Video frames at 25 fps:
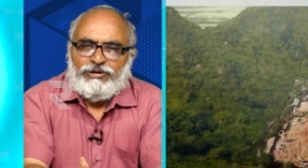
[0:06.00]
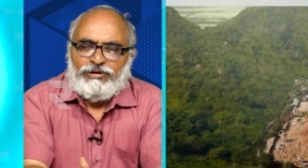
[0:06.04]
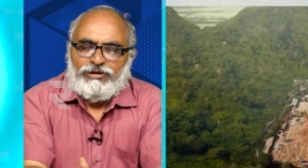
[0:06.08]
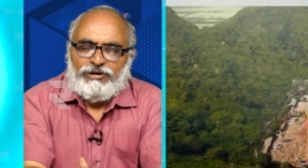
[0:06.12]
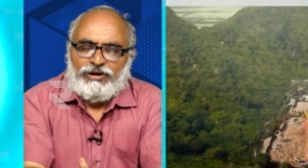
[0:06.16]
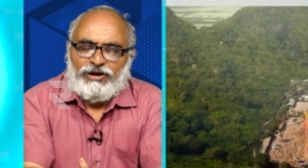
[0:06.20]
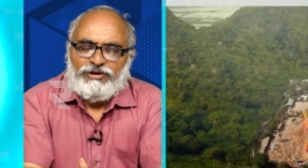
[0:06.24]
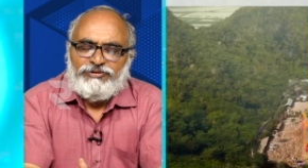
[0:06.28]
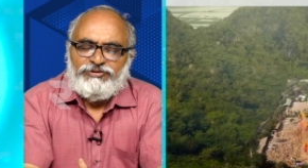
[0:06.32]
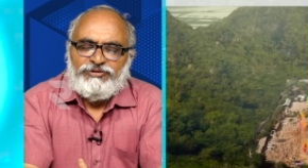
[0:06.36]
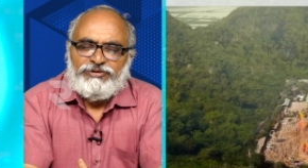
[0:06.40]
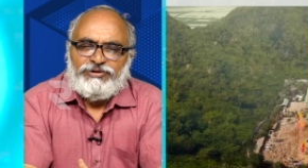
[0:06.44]

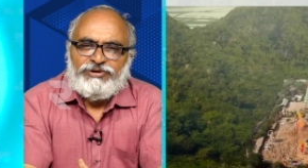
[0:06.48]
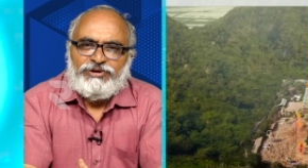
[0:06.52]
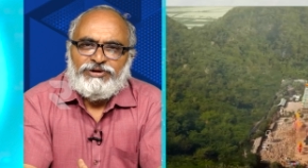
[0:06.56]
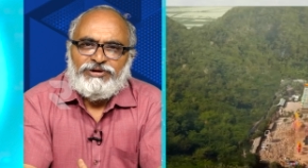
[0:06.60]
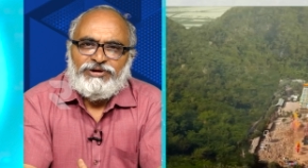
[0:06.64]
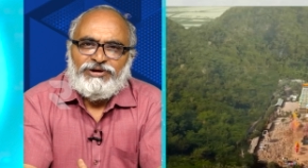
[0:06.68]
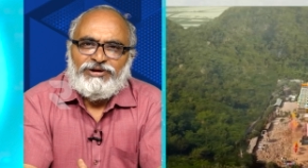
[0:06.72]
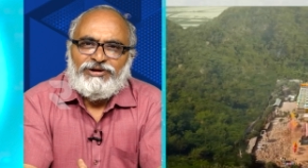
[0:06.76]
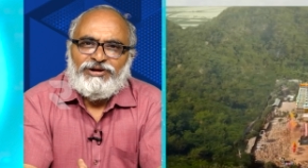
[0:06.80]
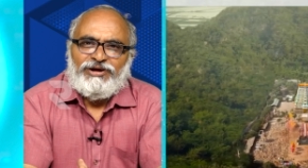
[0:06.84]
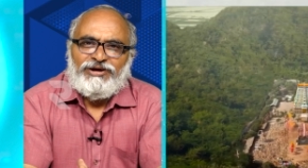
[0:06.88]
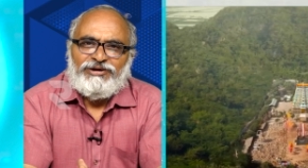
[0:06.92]

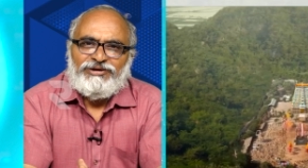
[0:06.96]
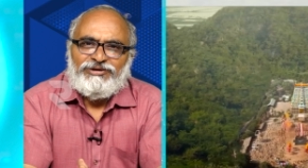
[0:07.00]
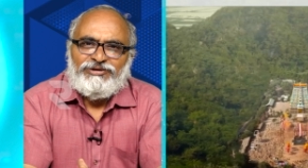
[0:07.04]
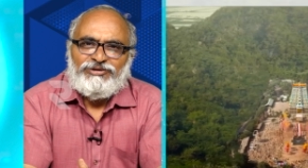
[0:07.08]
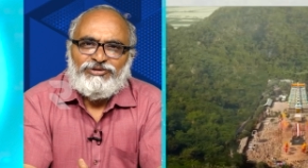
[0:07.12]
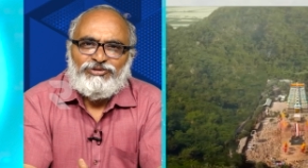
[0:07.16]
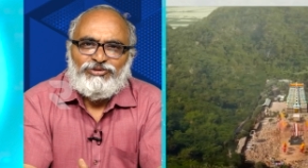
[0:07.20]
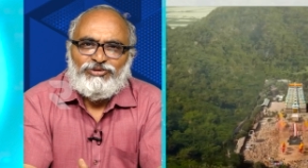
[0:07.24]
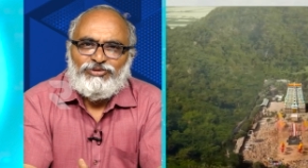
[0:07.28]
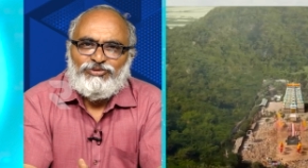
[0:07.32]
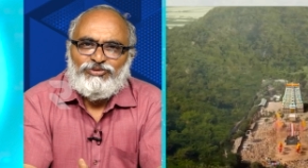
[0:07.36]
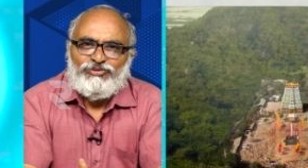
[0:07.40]
రాజకీయ
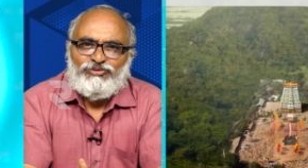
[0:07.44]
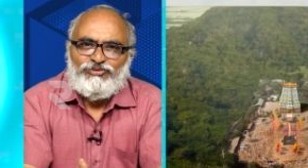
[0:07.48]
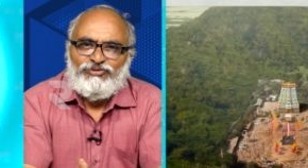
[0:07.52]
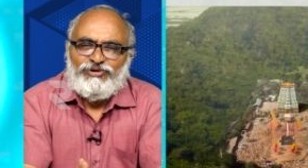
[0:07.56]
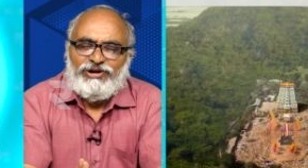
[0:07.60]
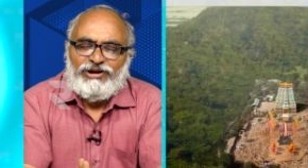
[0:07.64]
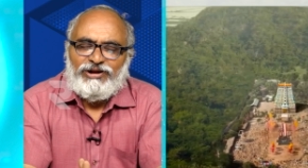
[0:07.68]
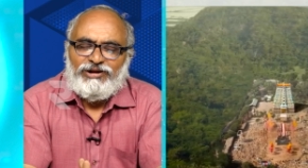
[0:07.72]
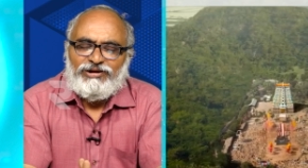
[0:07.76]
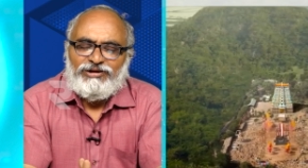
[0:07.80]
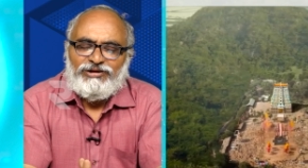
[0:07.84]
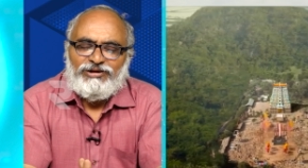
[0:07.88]
నాయకులు
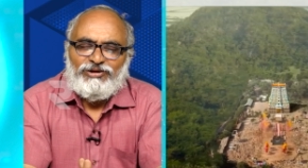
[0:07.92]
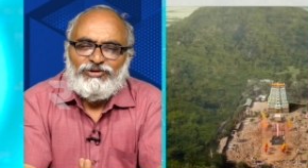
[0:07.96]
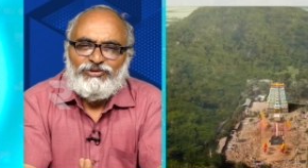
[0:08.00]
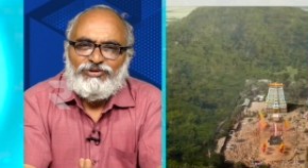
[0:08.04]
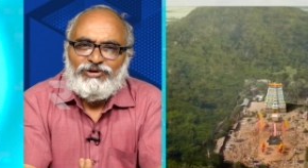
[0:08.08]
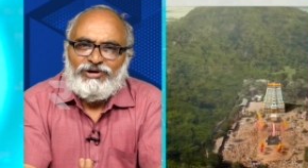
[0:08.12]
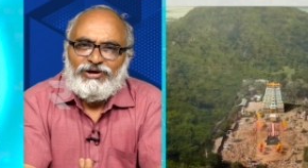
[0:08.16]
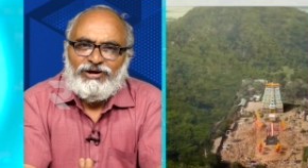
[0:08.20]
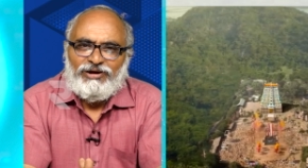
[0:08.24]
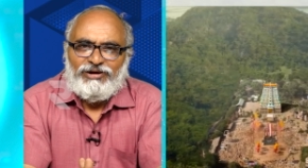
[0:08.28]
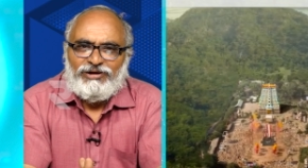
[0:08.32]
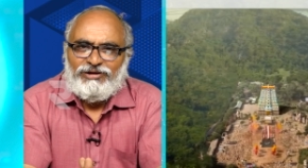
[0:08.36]

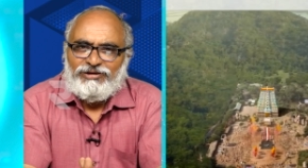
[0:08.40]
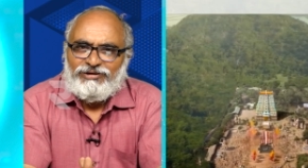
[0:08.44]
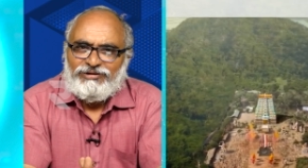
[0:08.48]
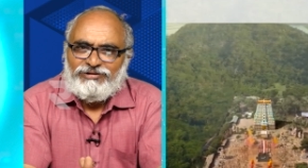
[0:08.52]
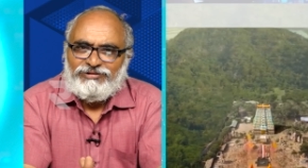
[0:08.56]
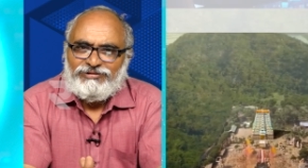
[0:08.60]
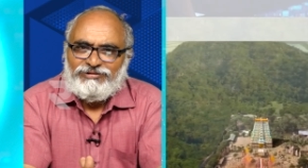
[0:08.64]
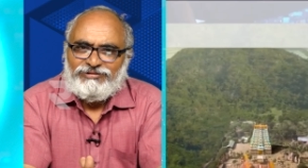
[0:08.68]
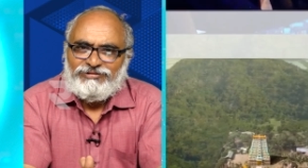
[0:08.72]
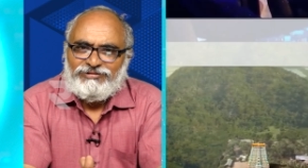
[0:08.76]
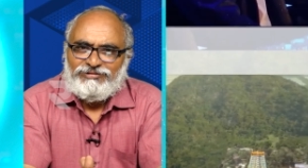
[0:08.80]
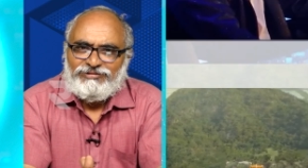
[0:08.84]
విలన్లుగా
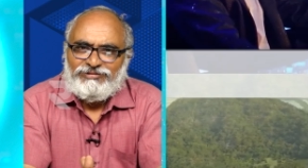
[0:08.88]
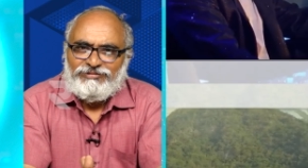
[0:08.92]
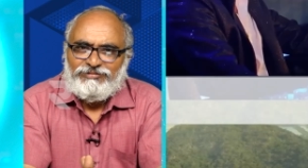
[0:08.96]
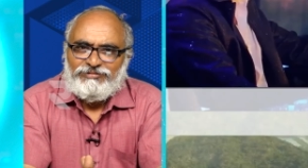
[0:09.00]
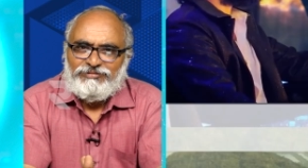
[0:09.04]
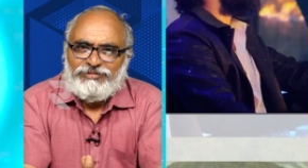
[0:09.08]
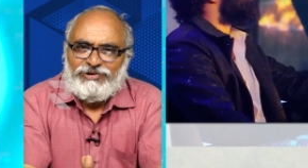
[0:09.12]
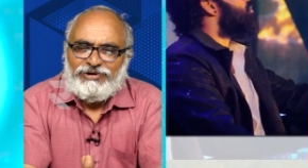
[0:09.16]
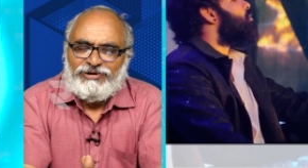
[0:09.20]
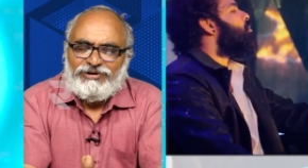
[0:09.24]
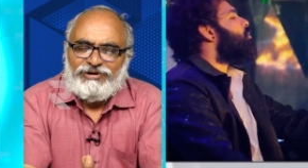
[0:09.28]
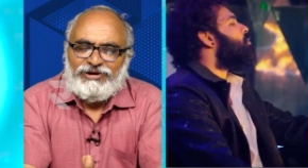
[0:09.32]

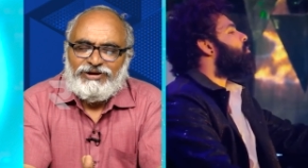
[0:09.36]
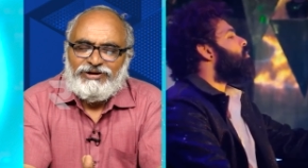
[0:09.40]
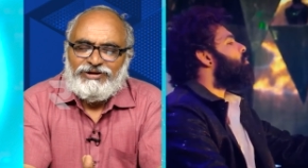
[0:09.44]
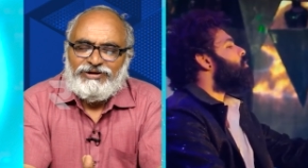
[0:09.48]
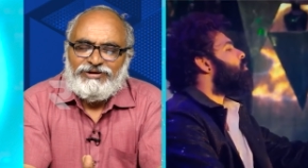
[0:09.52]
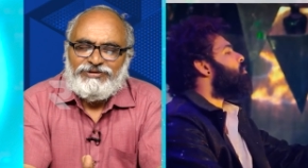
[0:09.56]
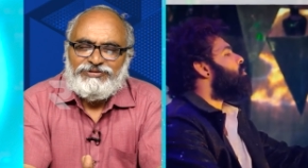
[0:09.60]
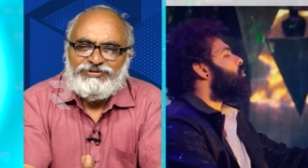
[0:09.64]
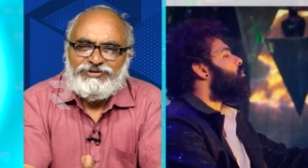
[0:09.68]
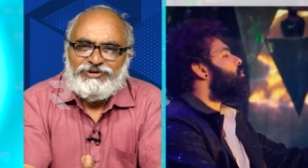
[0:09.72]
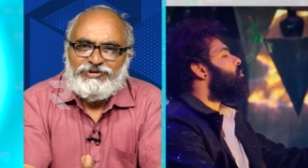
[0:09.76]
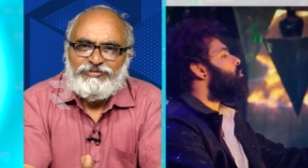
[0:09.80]
మనకు
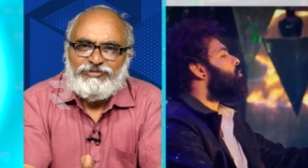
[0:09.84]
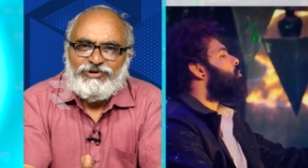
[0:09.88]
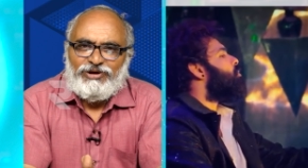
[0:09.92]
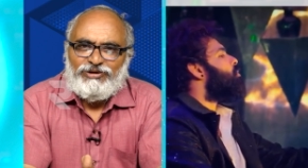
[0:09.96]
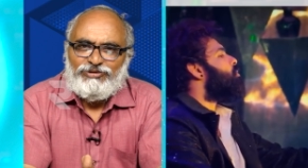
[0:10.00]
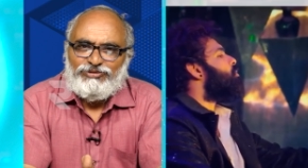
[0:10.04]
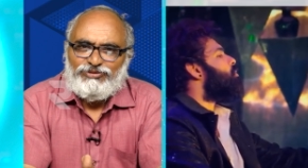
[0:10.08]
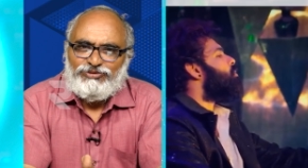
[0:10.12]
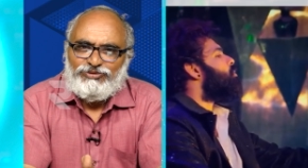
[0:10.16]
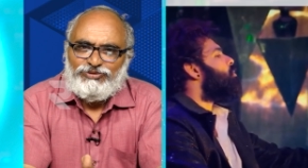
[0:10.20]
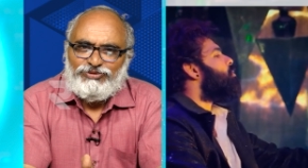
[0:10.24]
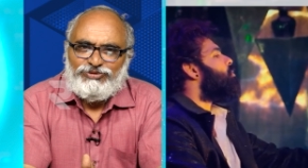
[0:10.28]
అనేక
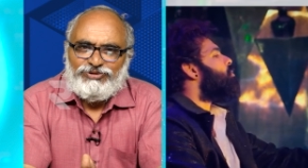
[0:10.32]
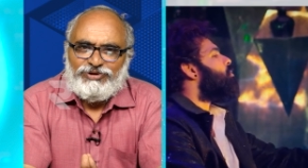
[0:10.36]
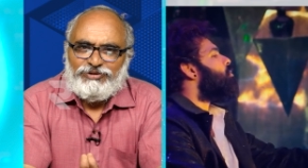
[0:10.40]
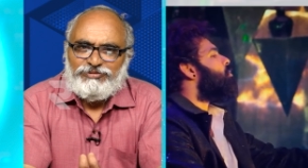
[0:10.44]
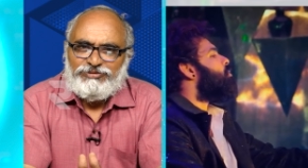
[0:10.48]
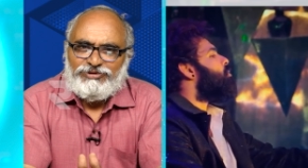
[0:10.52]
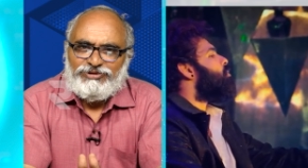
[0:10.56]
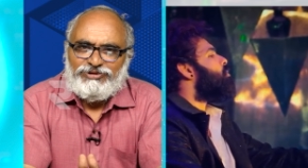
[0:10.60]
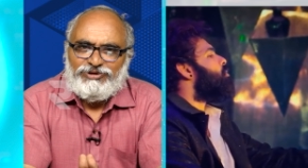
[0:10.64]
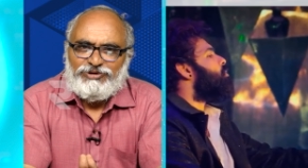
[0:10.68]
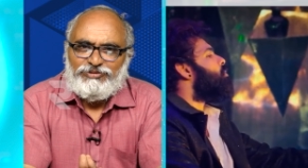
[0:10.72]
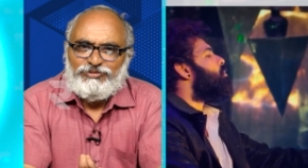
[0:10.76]
సినిమాలు చూసాం
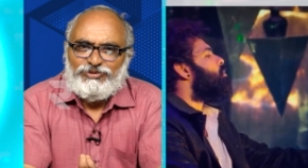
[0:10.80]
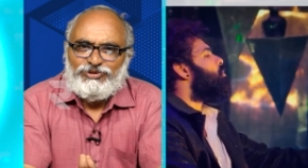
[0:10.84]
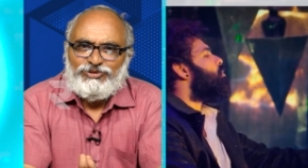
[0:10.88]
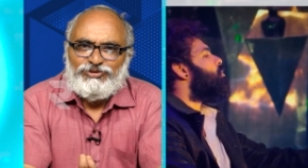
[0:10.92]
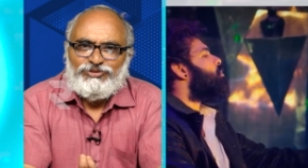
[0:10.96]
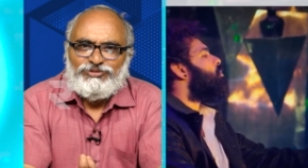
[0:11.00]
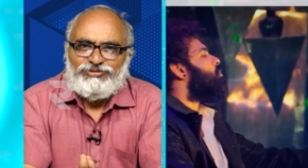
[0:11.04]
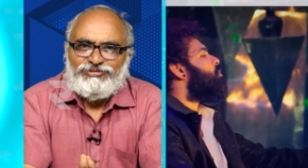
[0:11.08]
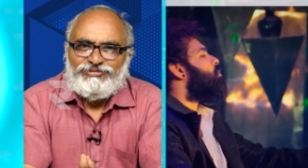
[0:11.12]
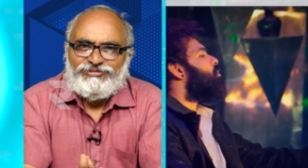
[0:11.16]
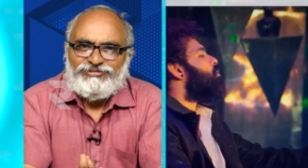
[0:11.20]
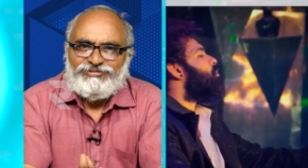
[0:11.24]
ఇంతకుముందు
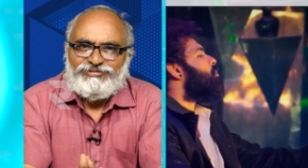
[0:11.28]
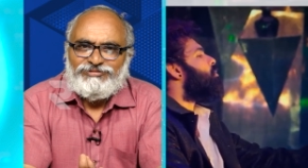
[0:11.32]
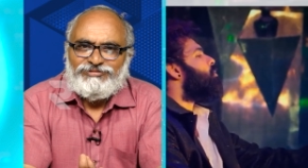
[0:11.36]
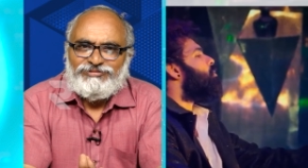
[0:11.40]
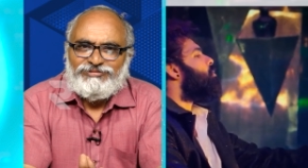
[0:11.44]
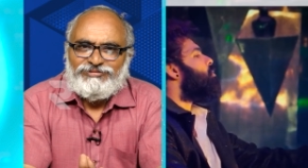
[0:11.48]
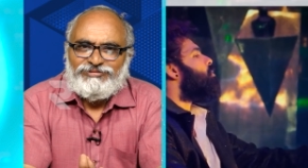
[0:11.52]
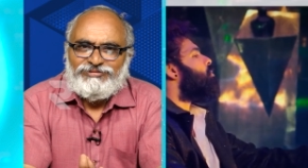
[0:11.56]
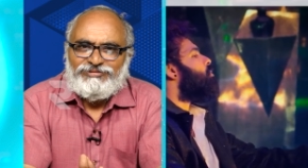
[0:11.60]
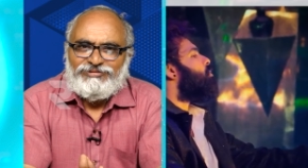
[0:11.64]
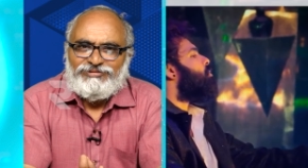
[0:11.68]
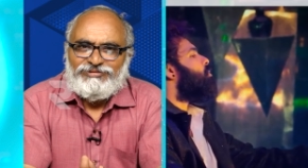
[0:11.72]

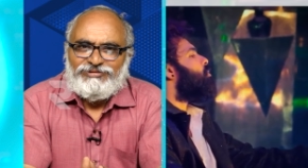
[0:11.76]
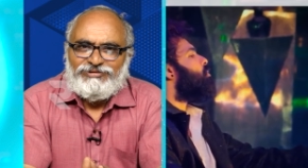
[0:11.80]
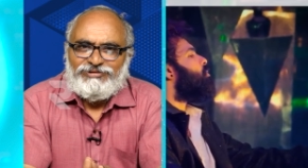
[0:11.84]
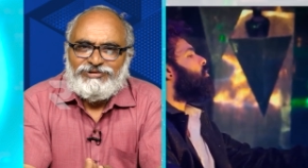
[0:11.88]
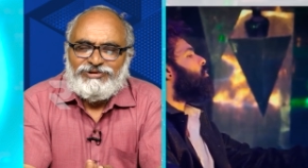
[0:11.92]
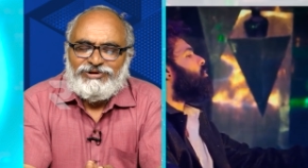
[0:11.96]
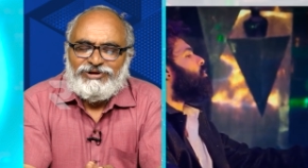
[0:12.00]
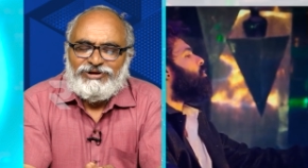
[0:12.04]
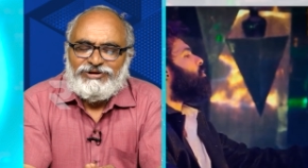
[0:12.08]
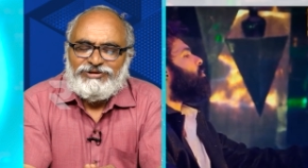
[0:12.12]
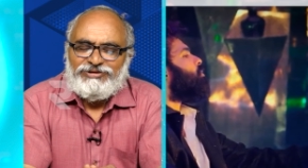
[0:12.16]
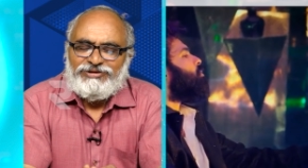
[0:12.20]

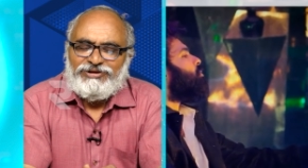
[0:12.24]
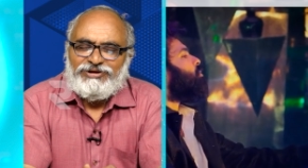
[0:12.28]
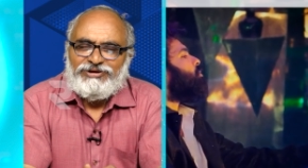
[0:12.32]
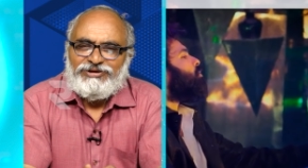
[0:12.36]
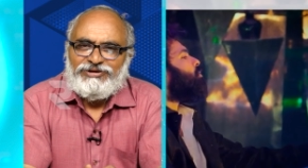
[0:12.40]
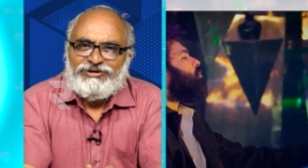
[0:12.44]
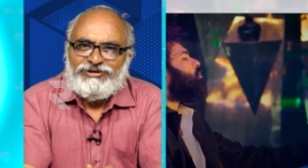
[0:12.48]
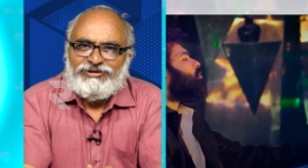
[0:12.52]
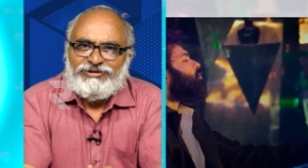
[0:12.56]
అయితే